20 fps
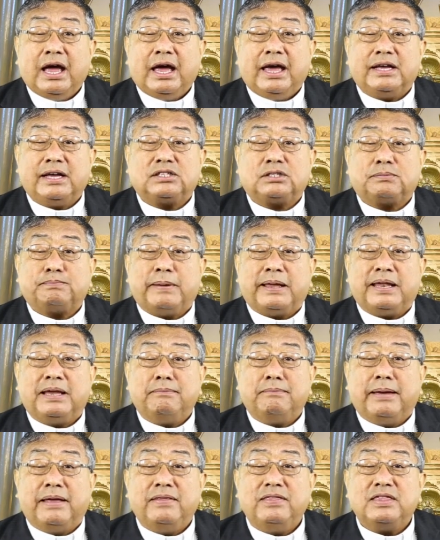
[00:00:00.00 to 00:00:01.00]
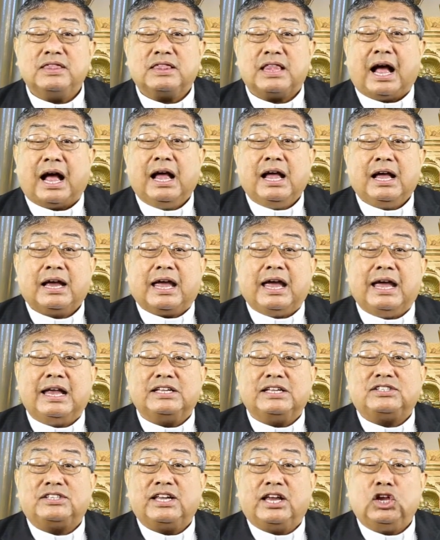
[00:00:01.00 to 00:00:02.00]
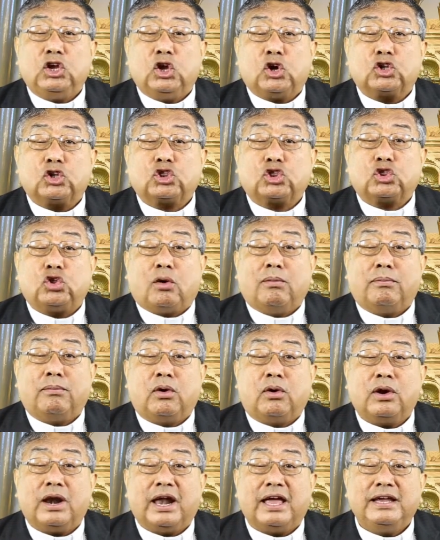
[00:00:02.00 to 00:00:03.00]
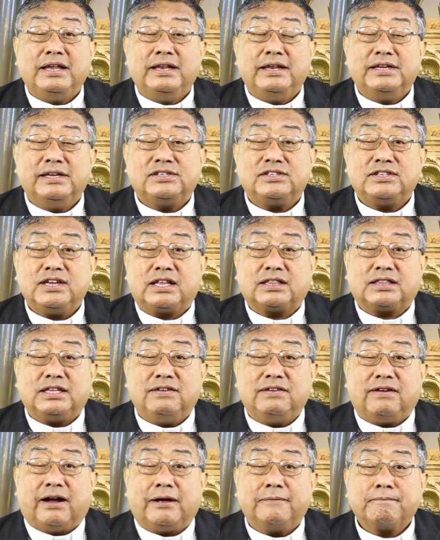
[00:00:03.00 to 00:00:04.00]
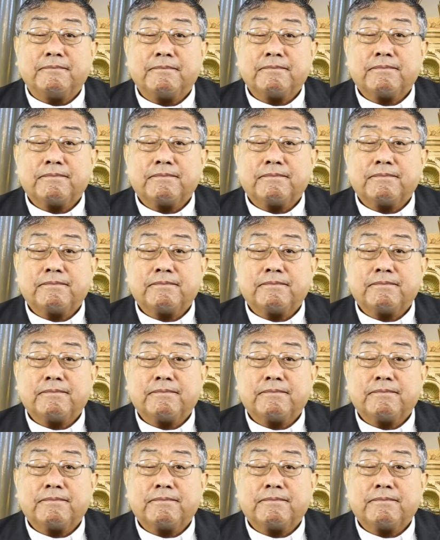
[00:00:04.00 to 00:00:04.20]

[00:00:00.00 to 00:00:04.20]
experimenta que el Señor tomó la iniciativa,